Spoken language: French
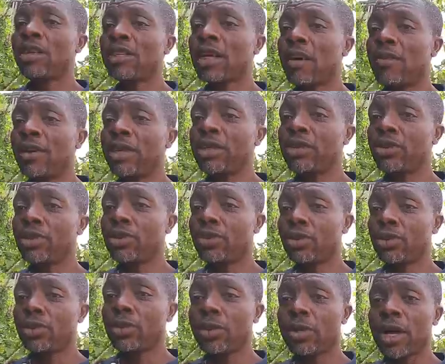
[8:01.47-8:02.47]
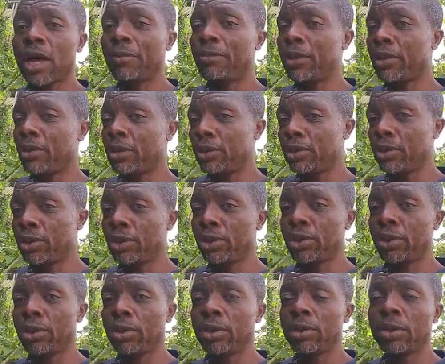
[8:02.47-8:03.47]
va travailler surtout
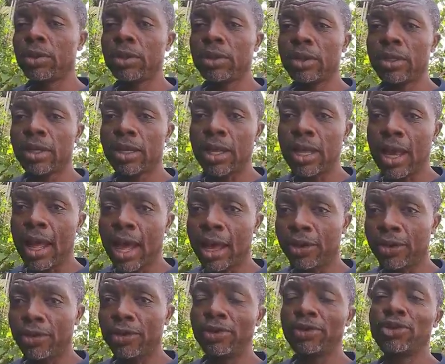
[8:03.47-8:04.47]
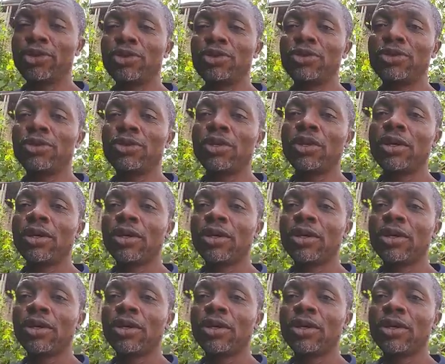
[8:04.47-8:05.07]
apiculture, agriculture,